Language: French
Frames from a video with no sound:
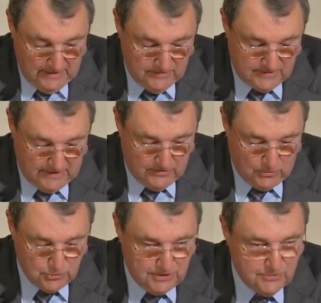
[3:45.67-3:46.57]

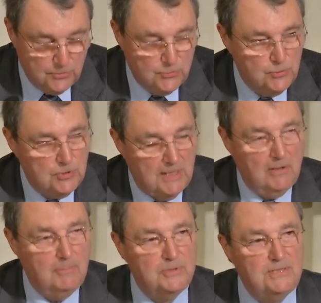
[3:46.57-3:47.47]
s'interroger sur le sujet.
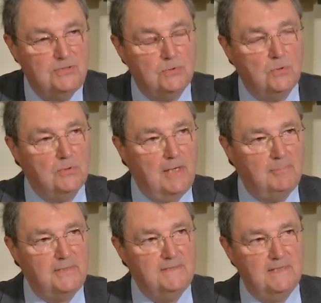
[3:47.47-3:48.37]
Alors, la position qu'on a
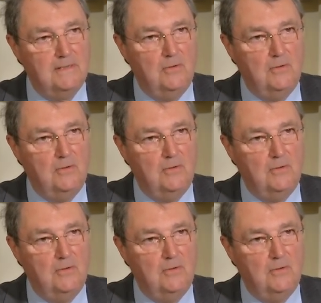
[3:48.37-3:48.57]
prise est